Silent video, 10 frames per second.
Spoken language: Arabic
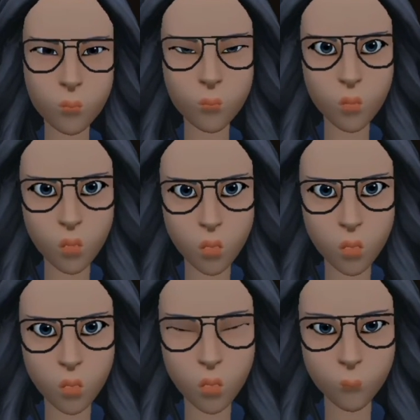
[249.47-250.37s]

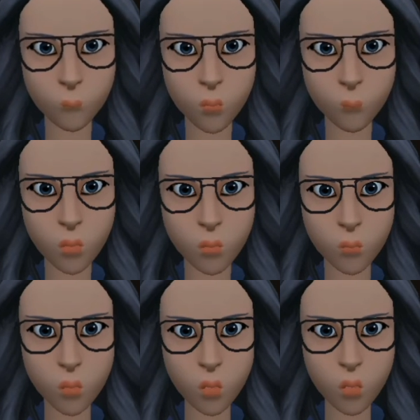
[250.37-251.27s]
فأجاب نولا
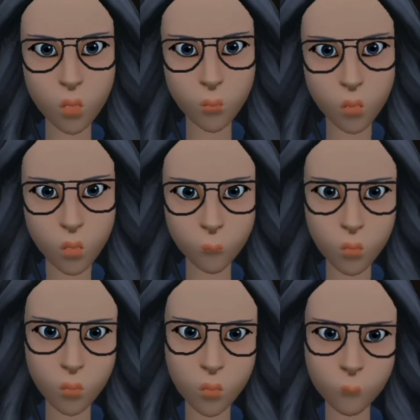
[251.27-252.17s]
هو الوفاء
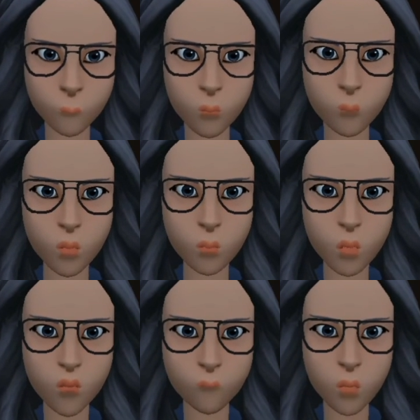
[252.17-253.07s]
يا صديقي
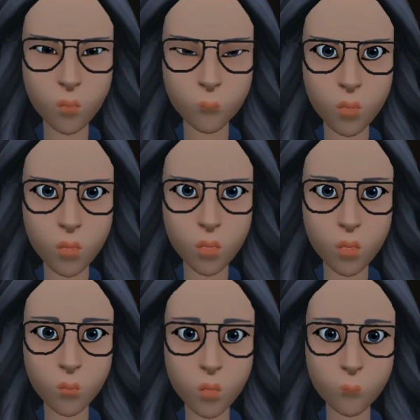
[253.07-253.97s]
لا شيء غير
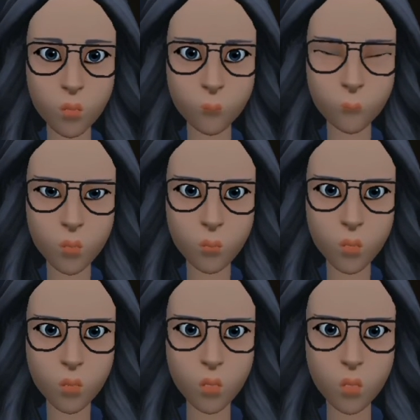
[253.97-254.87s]
الوفاء
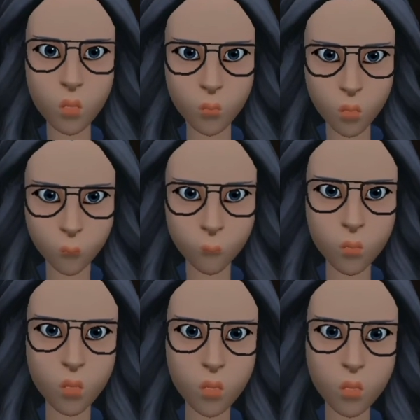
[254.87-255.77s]
وفاء للمكان
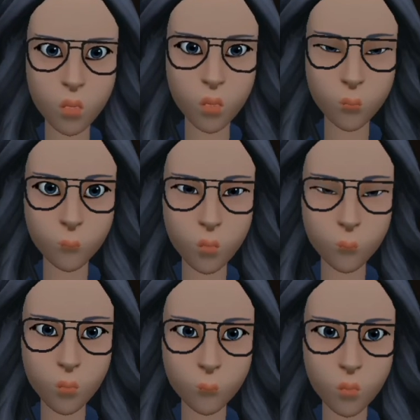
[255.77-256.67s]
ووفاء
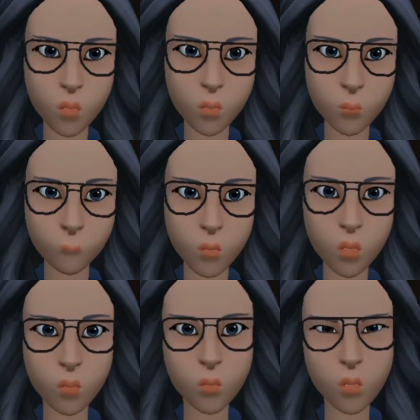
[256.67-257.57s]
للزمان ووفاء
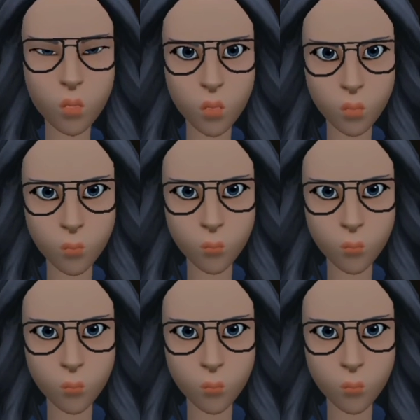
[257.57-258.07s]
لسيدي